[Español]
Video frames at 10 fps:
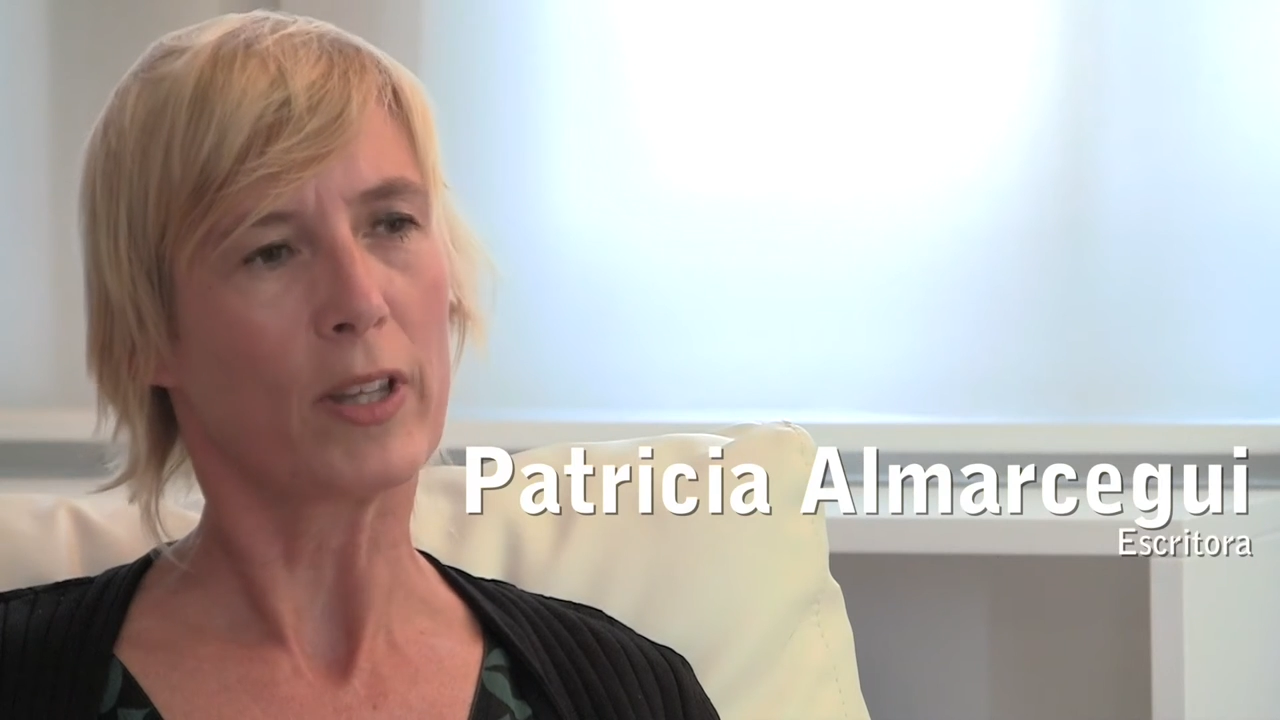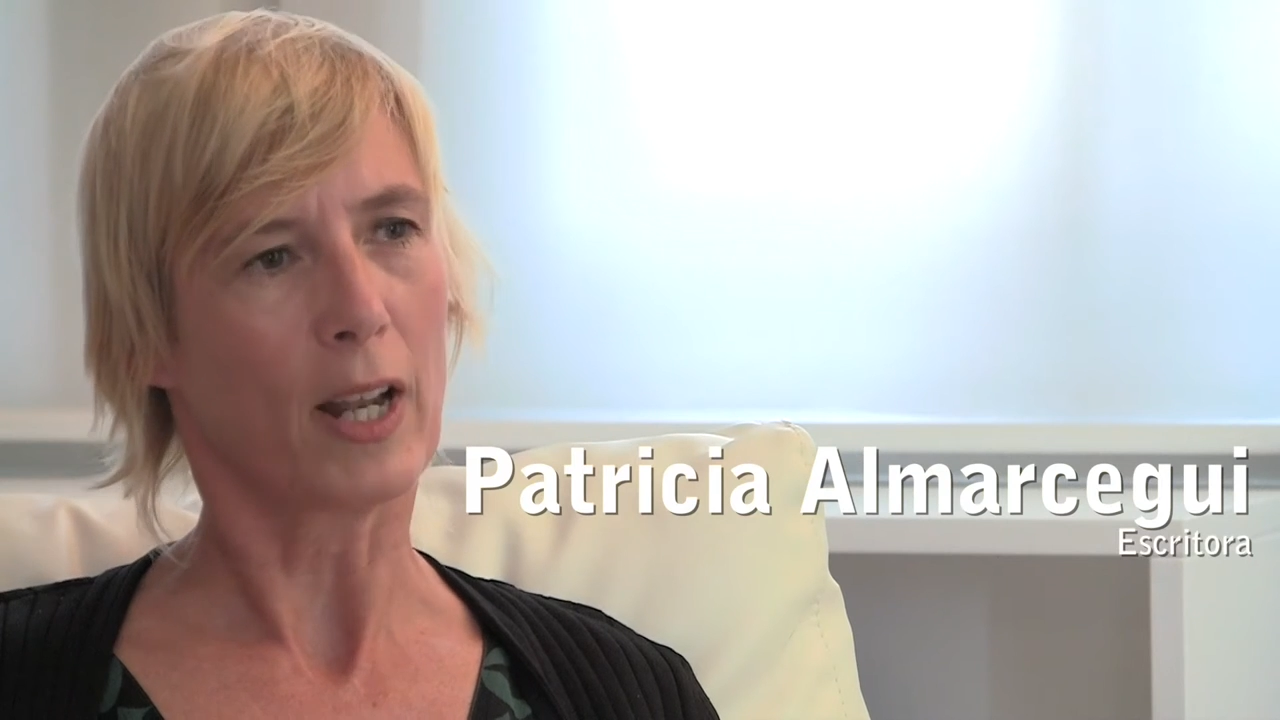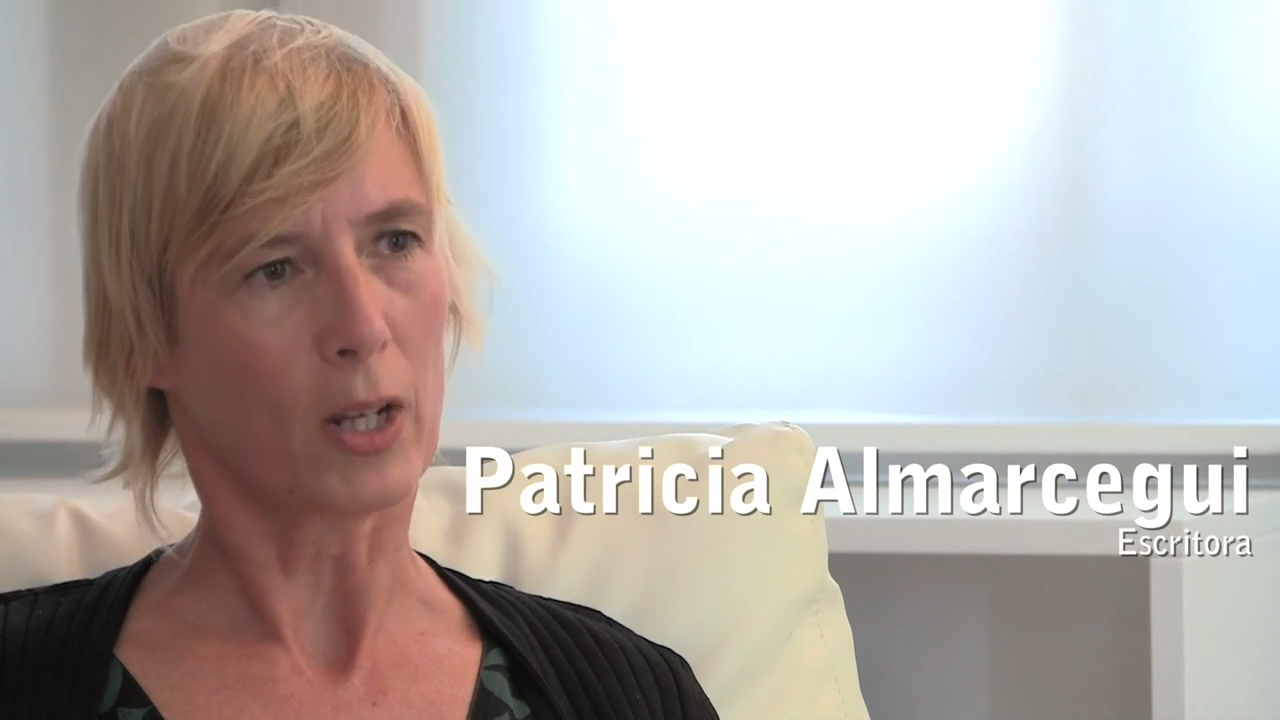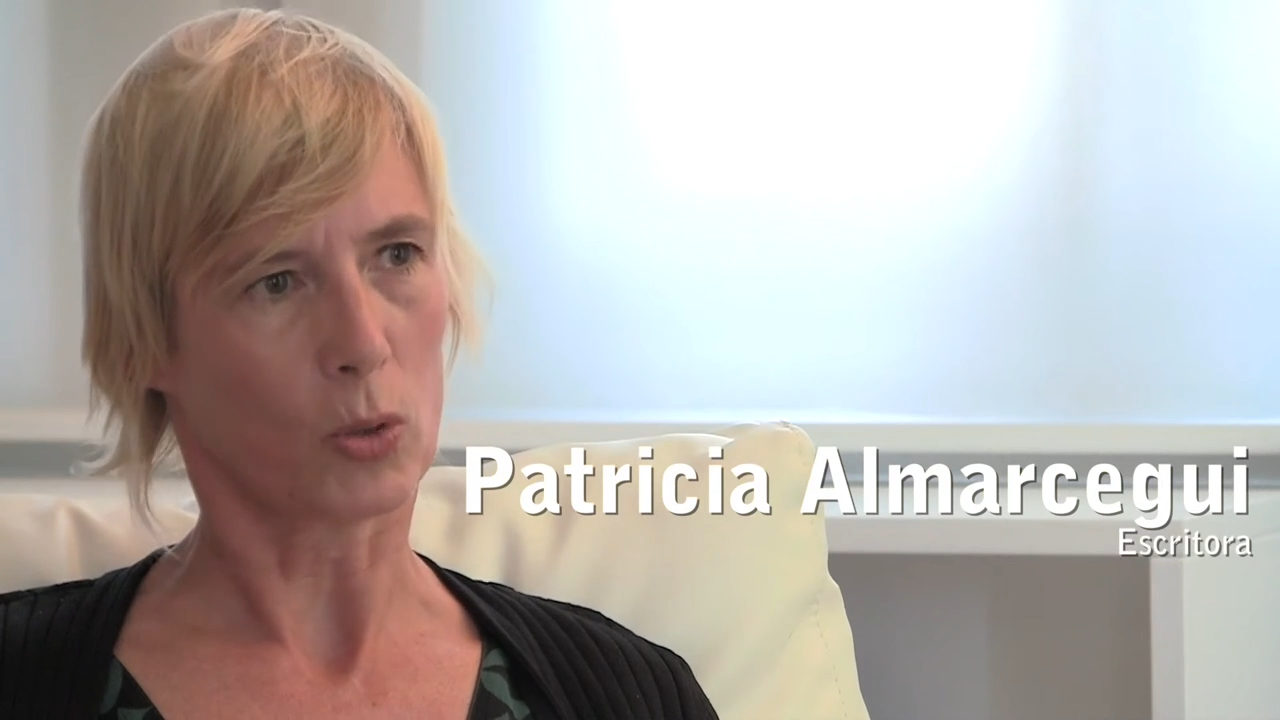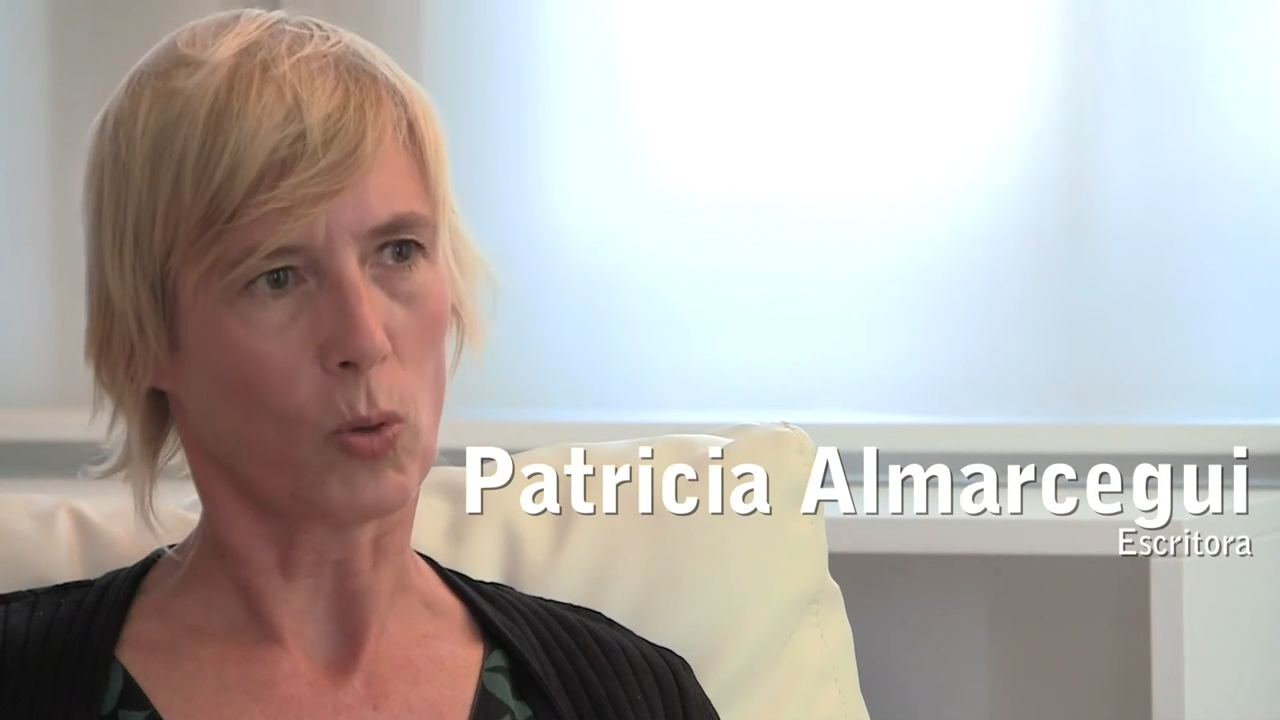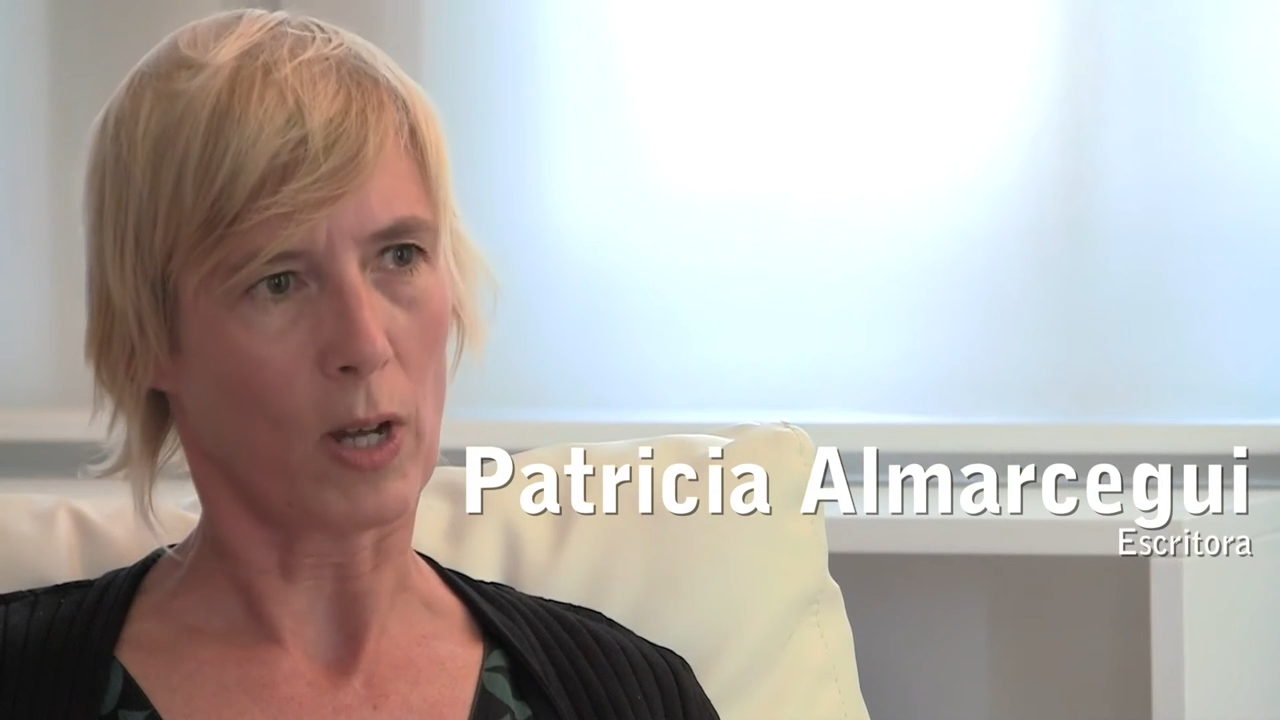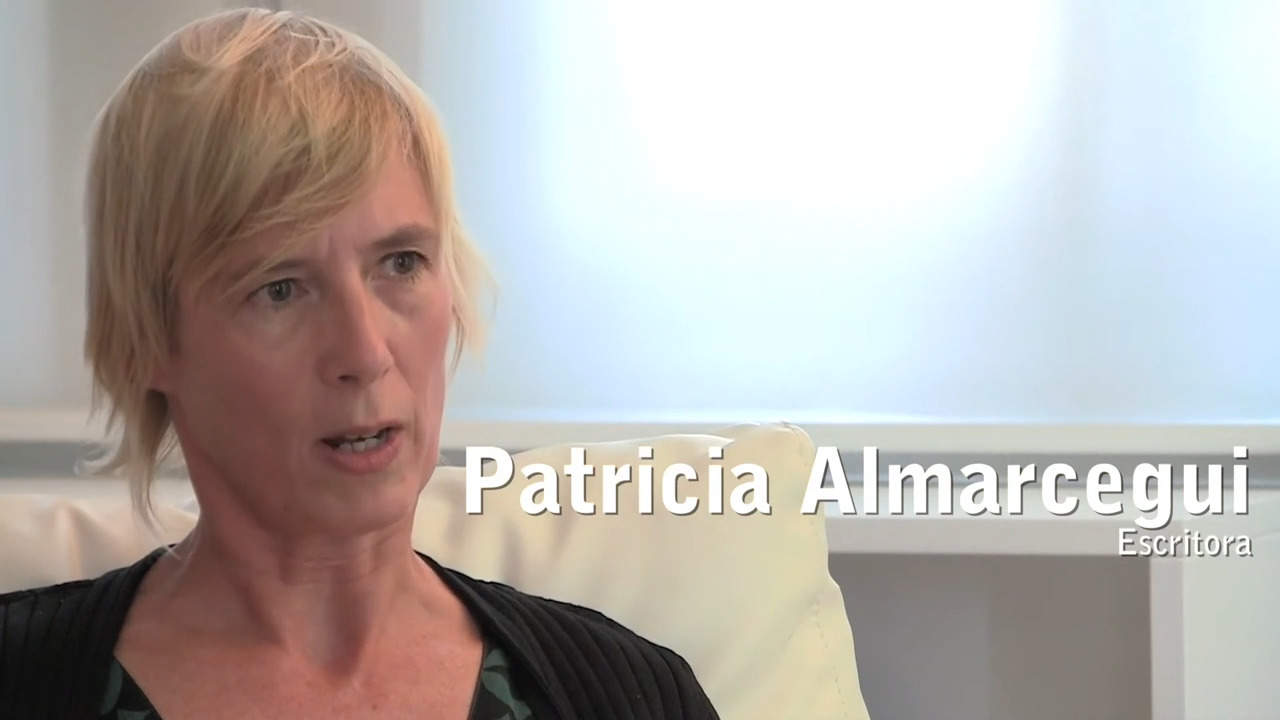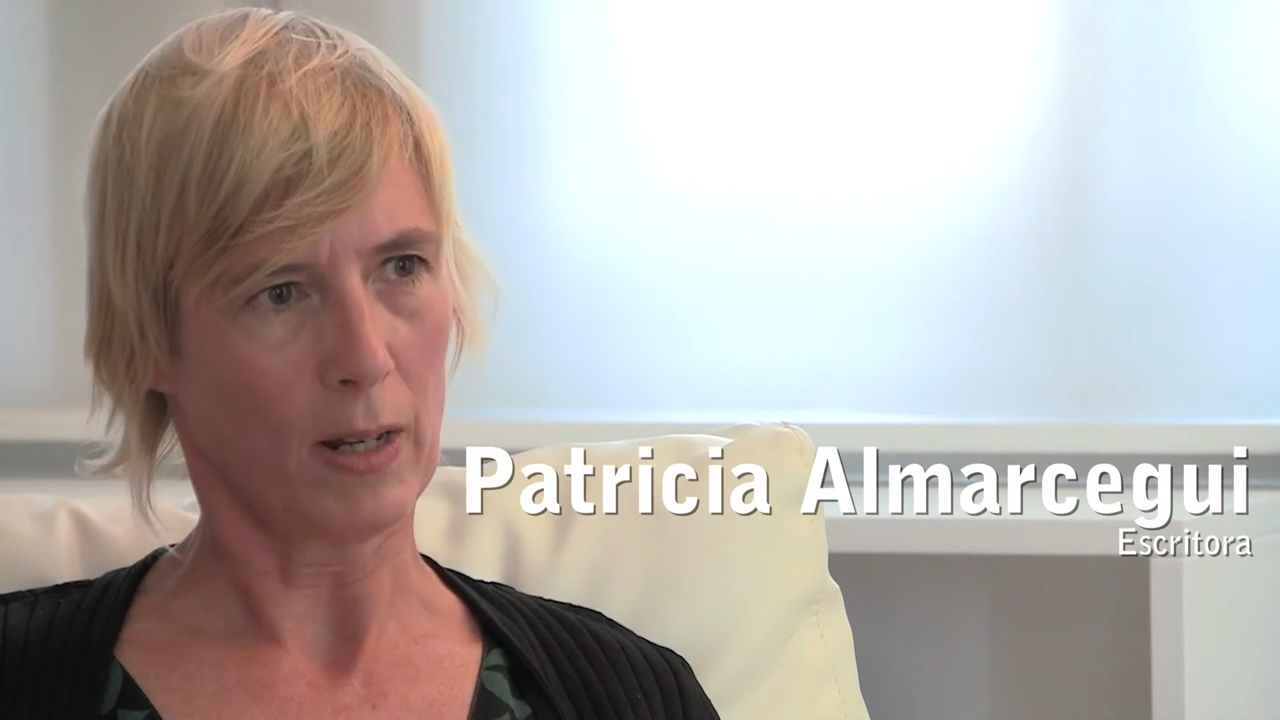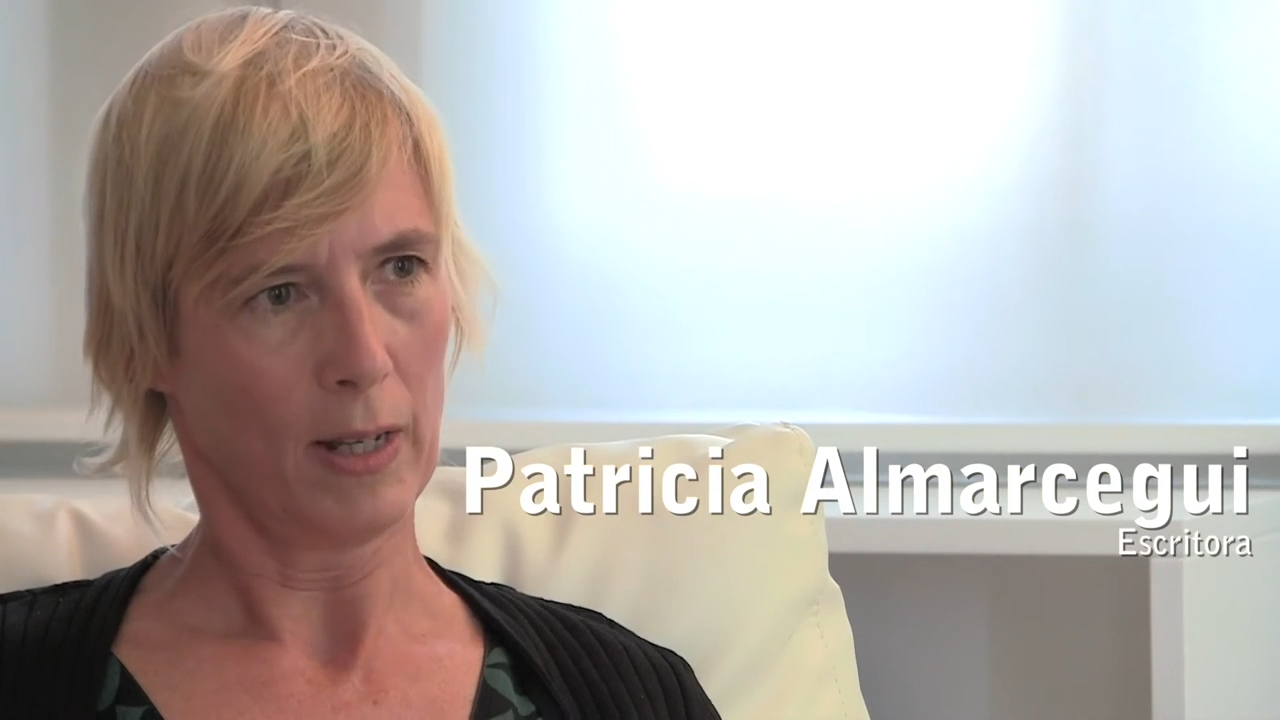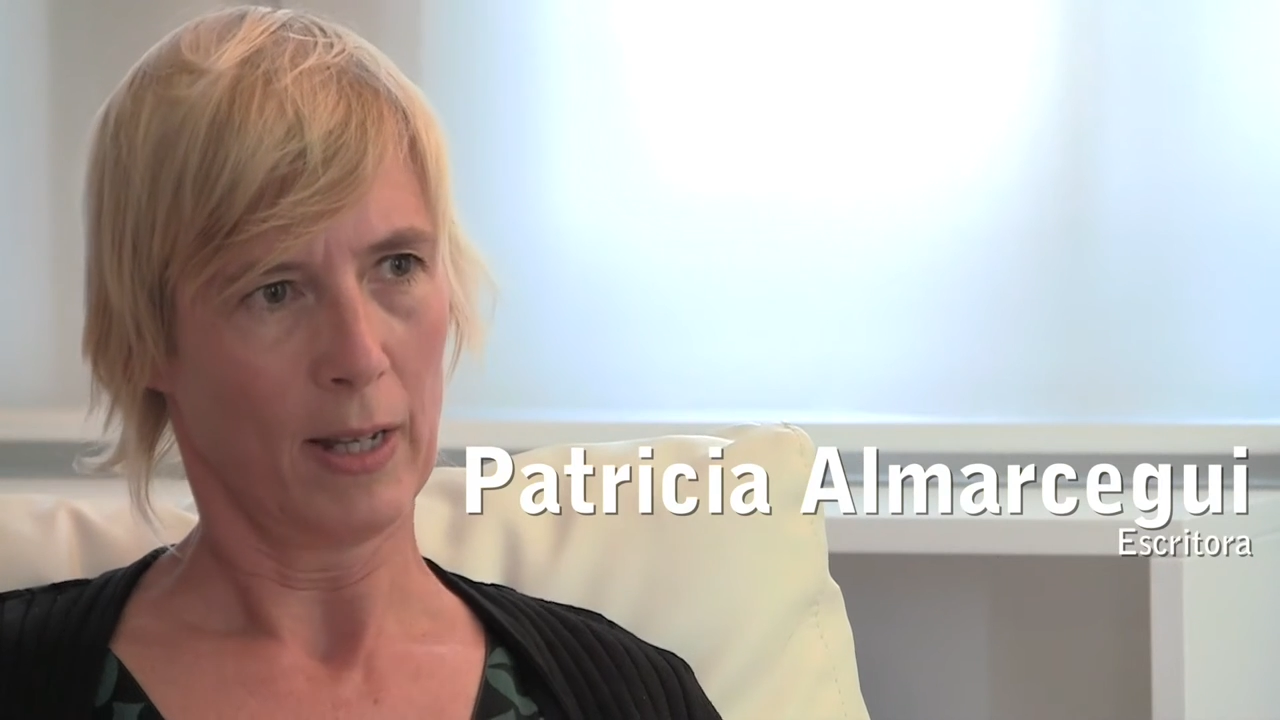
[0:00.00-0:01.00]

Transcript: intelectual